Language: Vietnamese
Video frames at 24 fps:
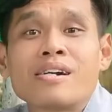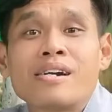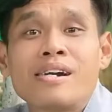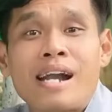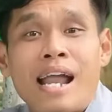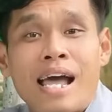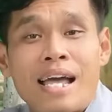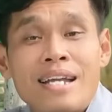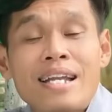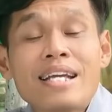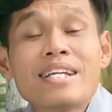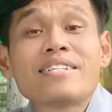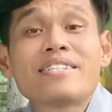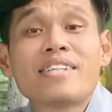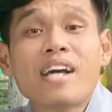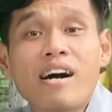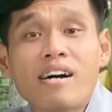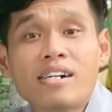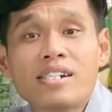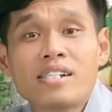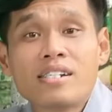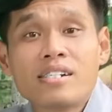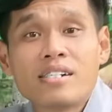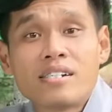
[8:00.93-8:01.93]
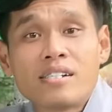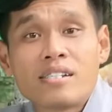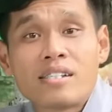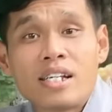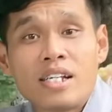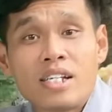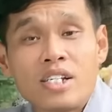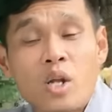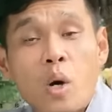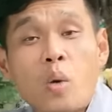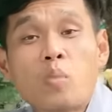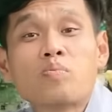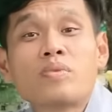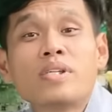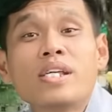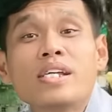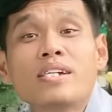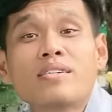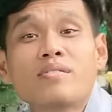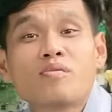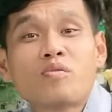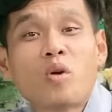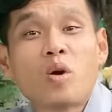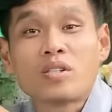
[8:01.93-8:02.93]
lại đi chơi thì đột
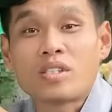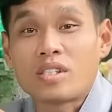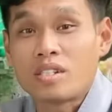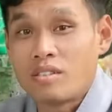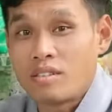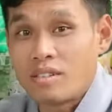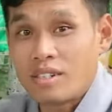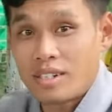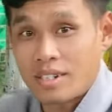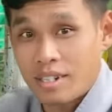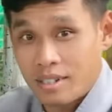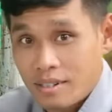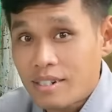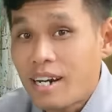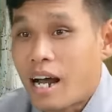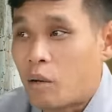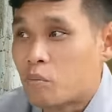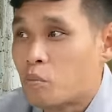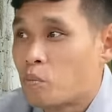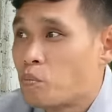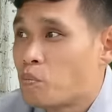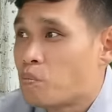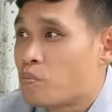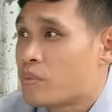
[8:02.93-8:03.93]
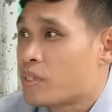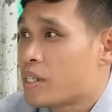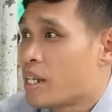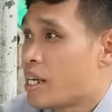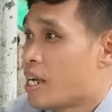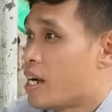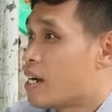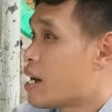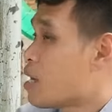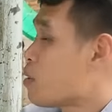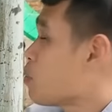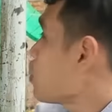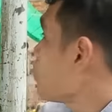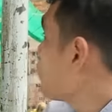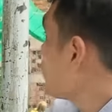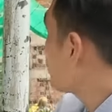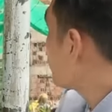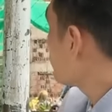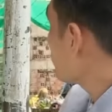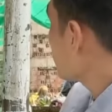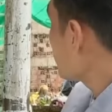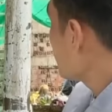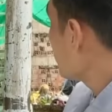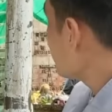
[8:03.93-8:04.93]
nhiên pho tượng cử động. Thì ở đây quý vị
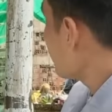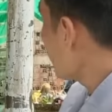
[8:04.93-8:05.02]
có thể